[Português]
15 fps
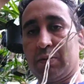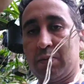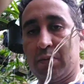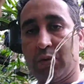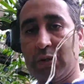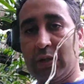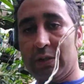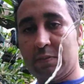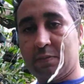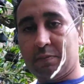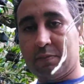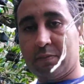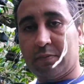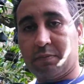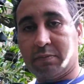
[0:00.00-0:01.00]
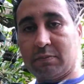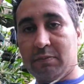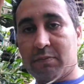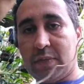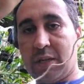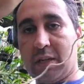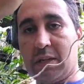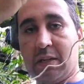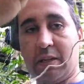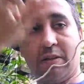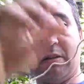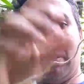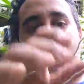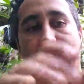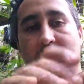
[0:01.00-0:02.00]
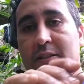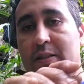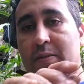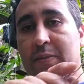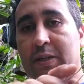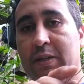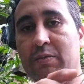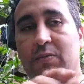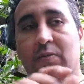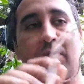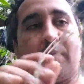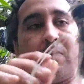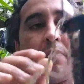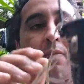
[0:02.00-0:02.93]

das mudas, né? Enraizamento